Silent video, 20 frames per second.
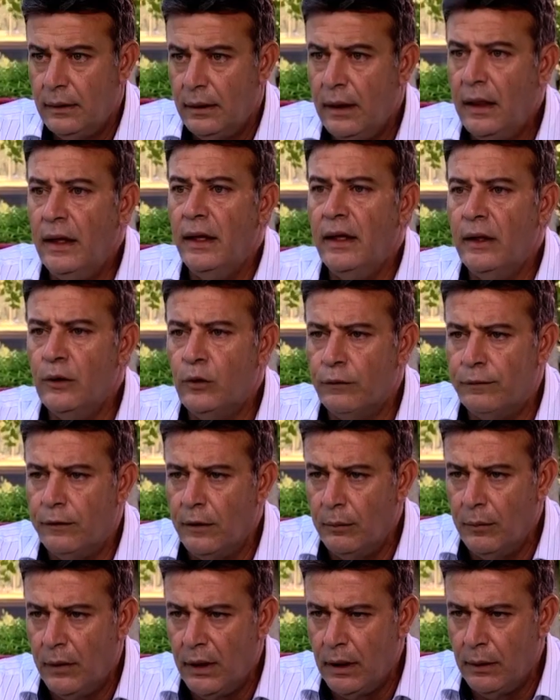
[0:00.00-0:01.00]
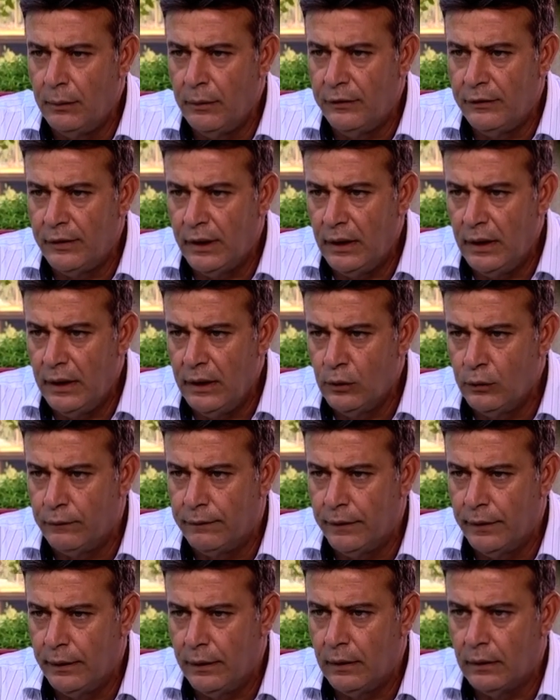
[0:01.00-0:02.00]
اللي ايده في الميه مش زي اللي ايده
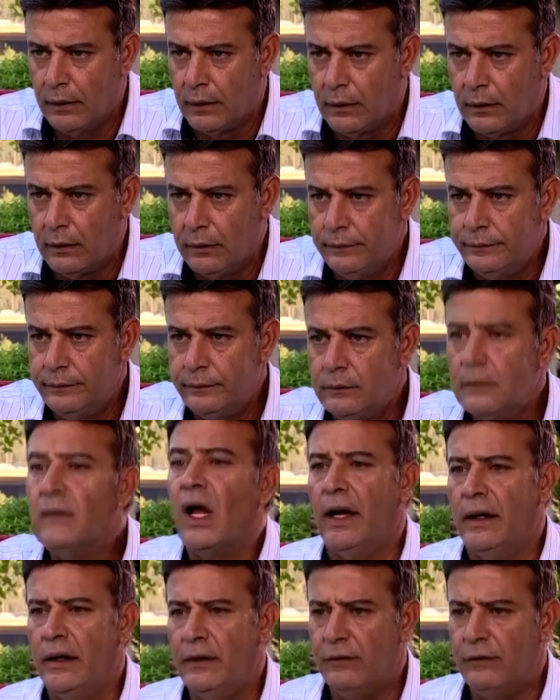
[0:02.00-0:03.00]
في النار عن